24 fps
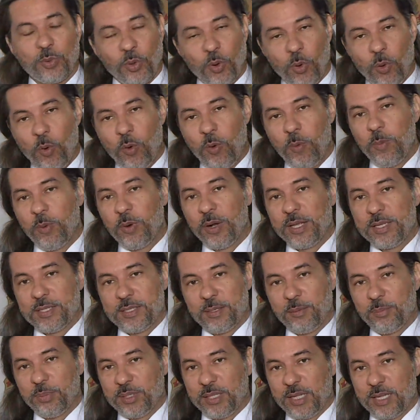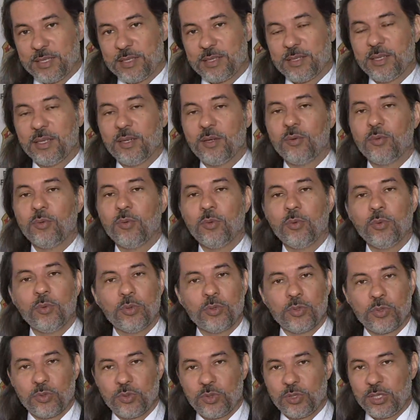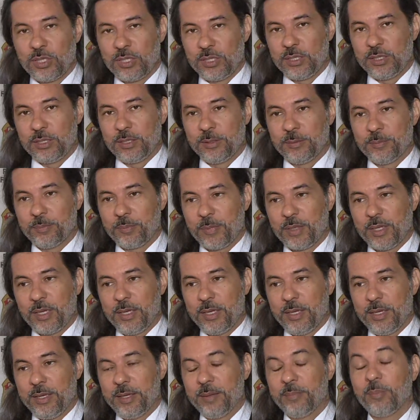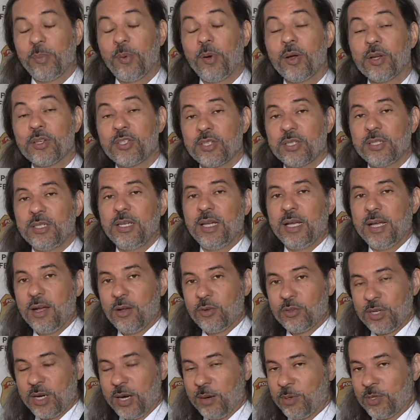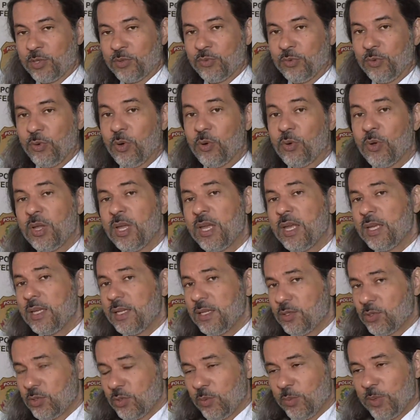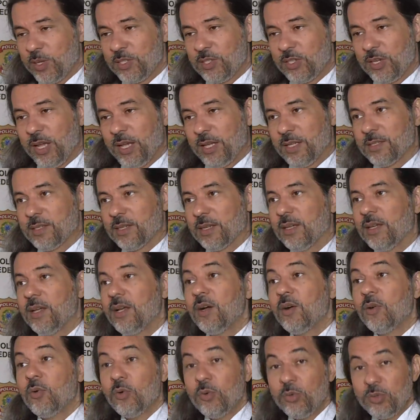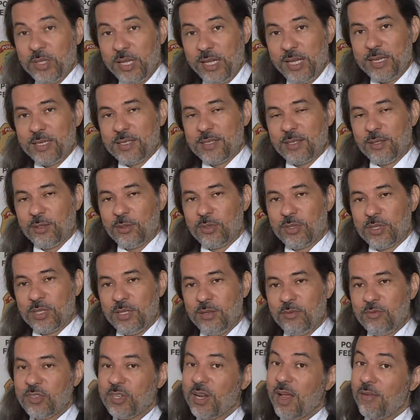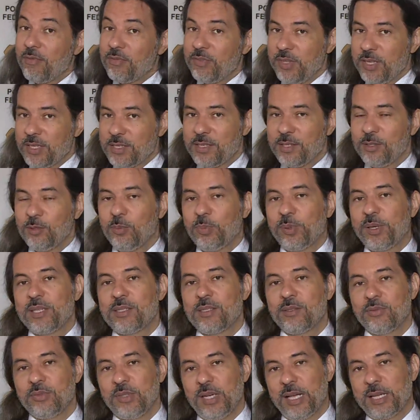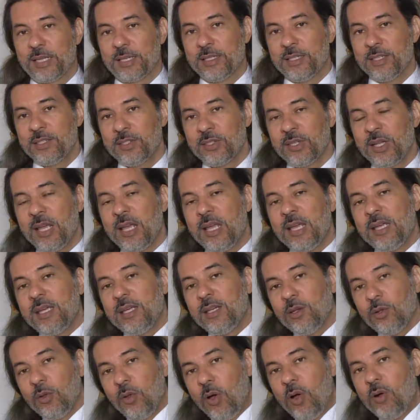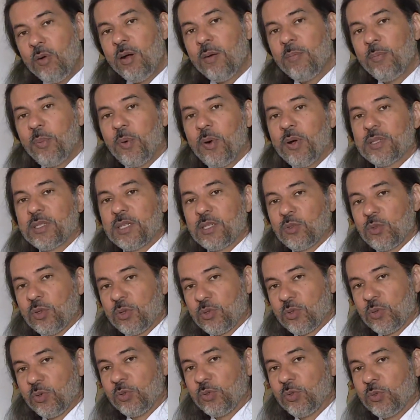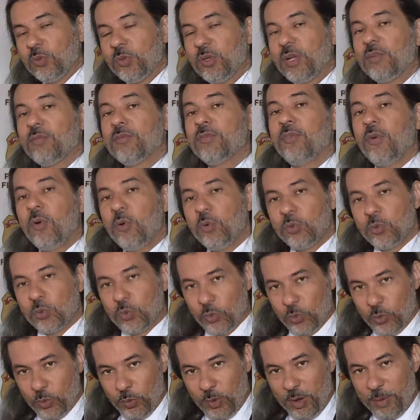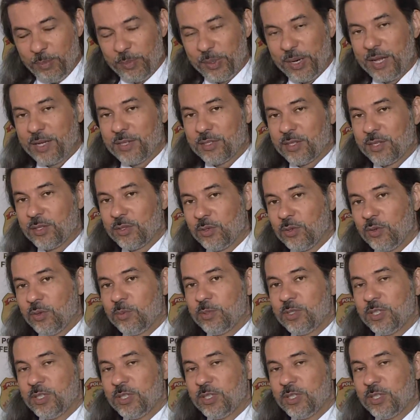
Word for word: roubo, receptação, uso de é, porte ilegal de arma de fogo e desobediência. Um deles, inclusive, já havia sido preso em flagrante e, logo após a sua soltura, voltou à prática de roubo de